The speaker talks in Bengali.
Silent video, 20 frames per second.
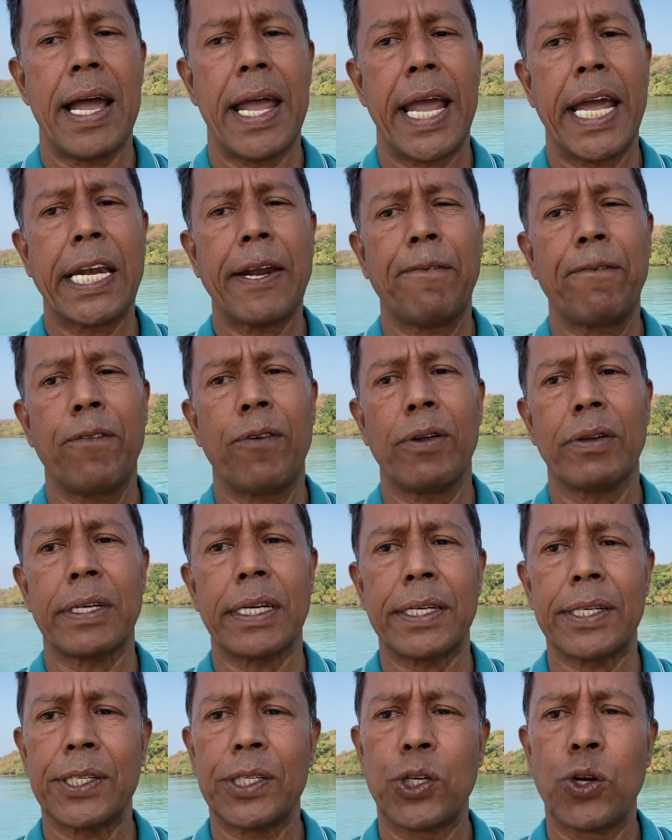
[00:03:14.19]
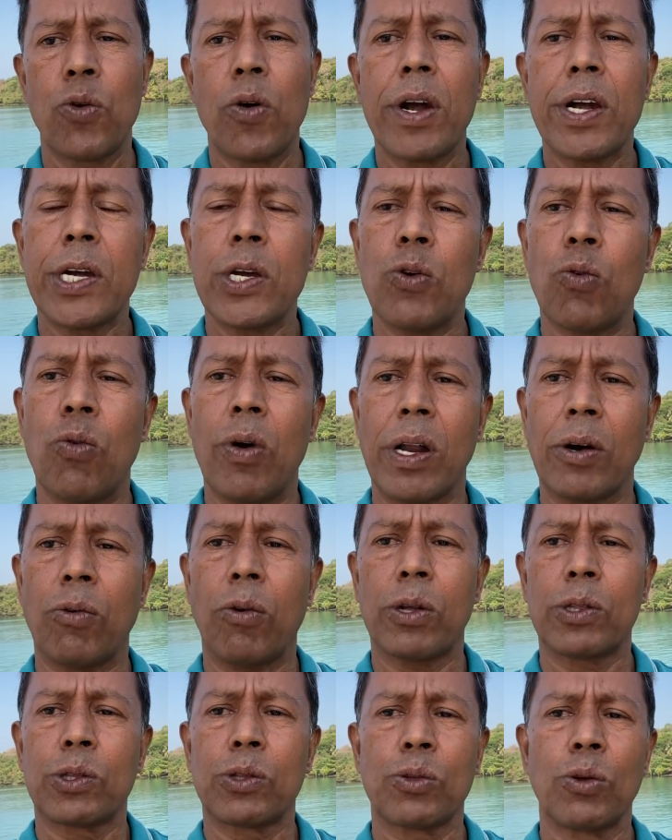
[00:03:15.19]
অ্যাডাপ্টোজেন টোয়েন্টি ওয়ান
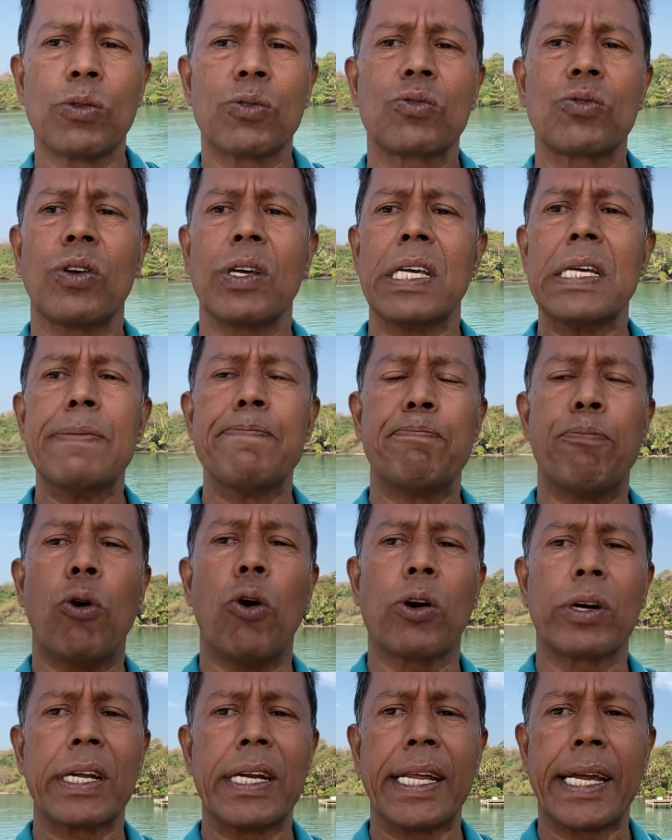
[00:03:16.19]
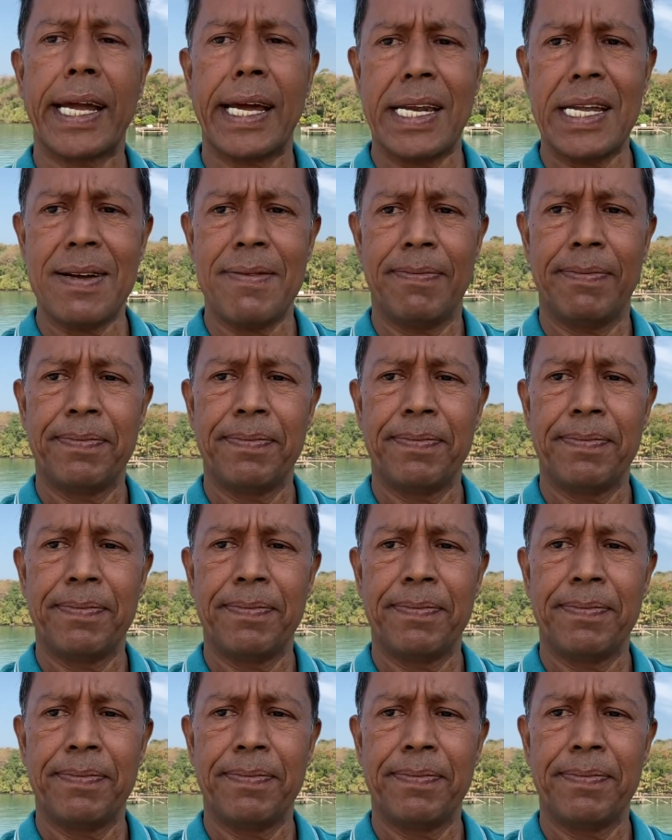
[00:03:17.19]
অত্যন্ত ইম্পর্টেন্ট এখানে